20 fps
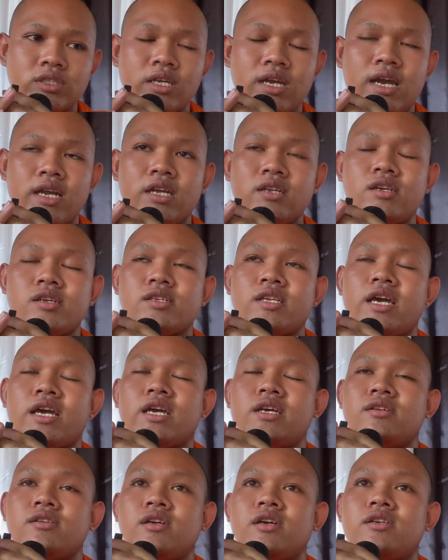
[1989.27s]
anh nó đồ
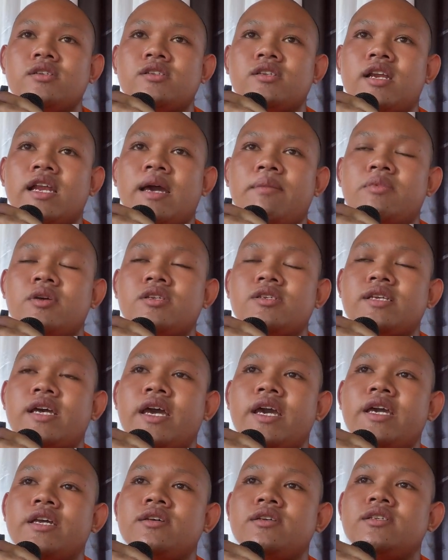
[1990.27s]
xa nó slap đồ
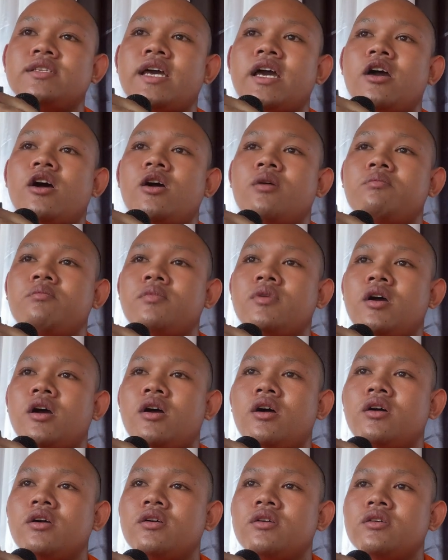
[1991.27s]
xa ấy đồ xa
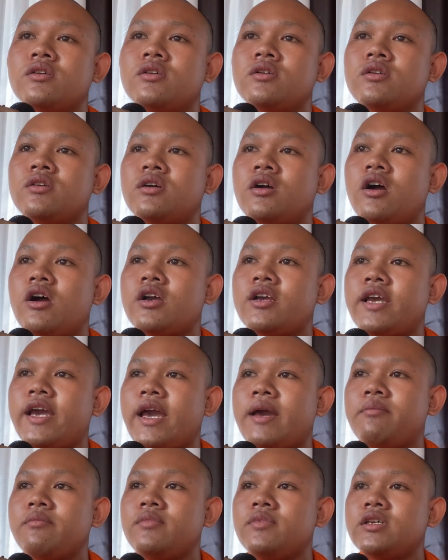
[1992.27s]
ở
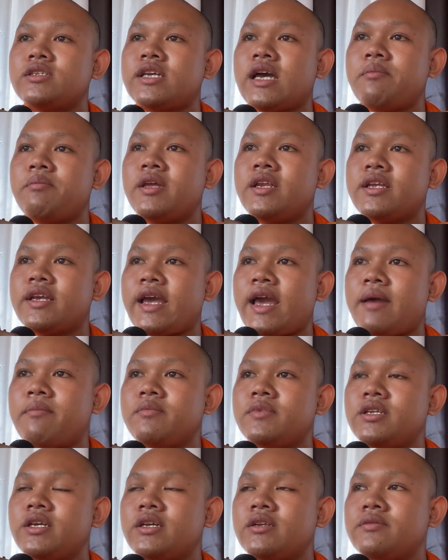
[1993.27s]
cam đồ xa bên
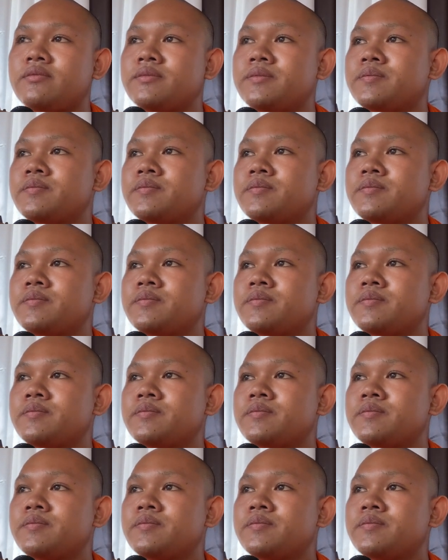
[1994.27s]
cam tiền